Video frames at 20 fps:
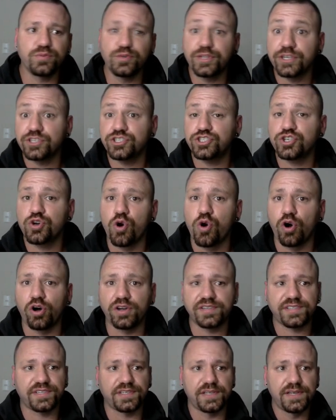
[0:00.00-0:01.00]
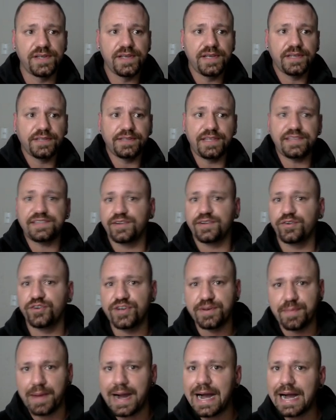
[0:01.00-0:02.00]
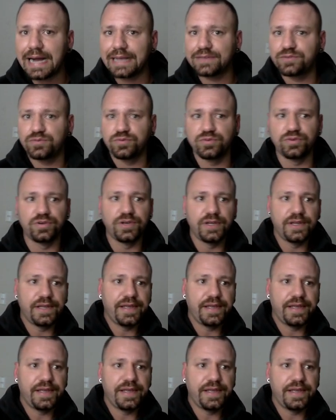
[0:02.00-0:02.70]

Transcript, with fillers: muita gente gosta desse anonimato,